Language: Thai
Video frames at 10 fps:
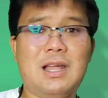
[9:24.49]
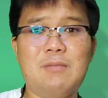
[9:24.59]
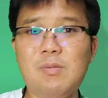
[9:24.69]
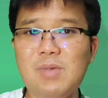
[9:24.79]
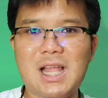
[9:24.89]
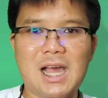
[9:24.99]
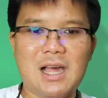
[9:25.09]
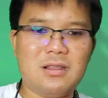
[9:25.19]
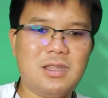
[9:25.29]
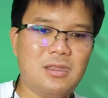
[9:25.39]
นั้นไม่มีทา
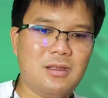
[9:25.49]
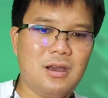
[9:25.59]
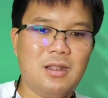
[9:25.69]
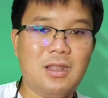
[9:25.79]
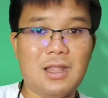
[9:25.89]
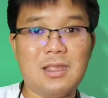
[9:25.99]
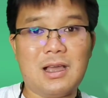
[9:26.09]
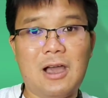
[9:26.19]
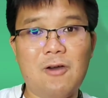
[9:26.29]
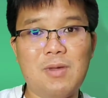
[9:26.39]
งที่เงินเนี่ย
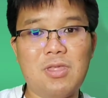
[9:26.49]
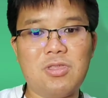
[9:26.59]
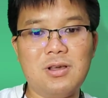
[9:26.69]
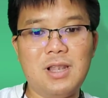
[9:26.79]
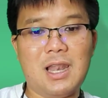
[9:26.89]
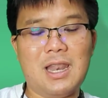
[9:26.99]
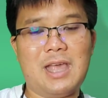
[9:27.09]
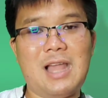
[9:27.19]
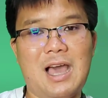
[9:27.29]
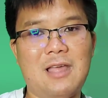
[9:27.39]
จะเข้าไปซื้อเหรียญ
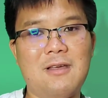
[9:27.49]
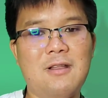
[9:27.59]
เล็กได้